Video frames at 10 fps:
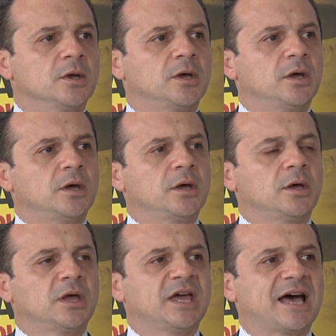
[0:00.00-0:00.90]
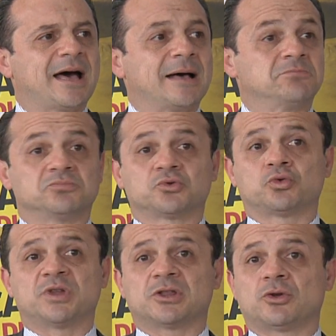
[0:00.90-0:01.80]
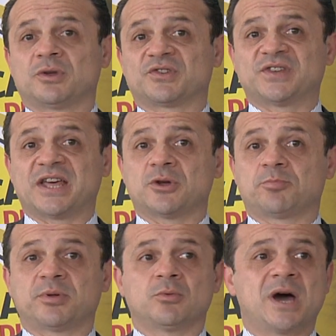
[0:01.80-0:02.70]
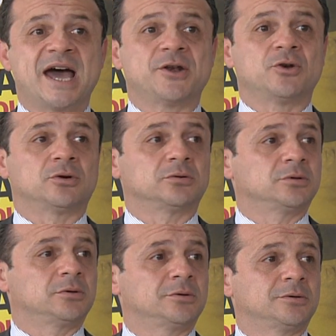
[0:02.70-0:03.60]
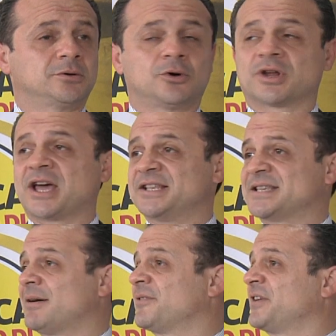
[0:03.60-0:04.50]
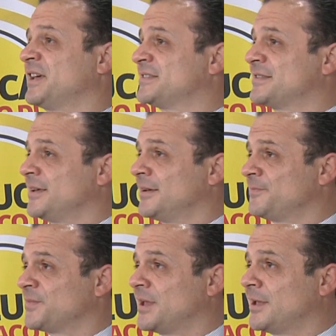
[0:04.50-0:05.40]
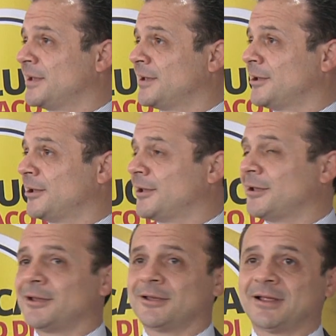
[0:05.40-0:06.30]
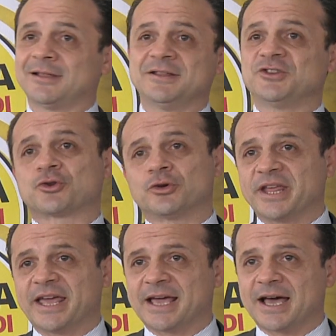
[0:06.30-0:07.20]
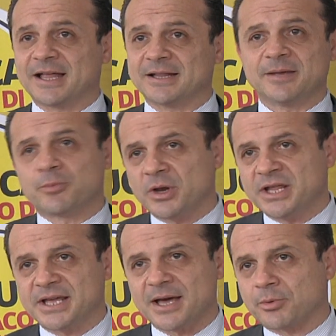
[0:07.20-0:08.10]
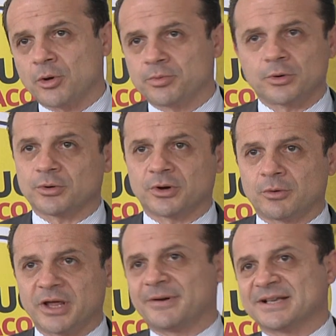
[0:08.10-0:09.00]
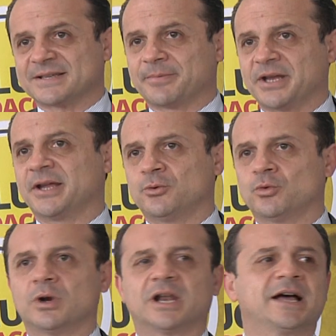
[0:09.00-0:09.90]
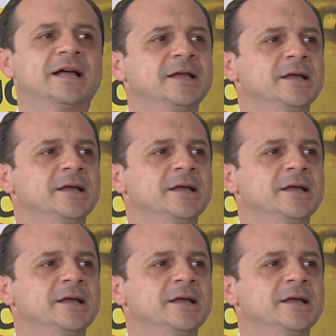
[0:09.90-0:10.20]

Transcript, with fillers: eh, era studente universitario al primo anno, eh, organizzava feste eh, in discoteca, di politica proprio non ne voleva sapere nulla.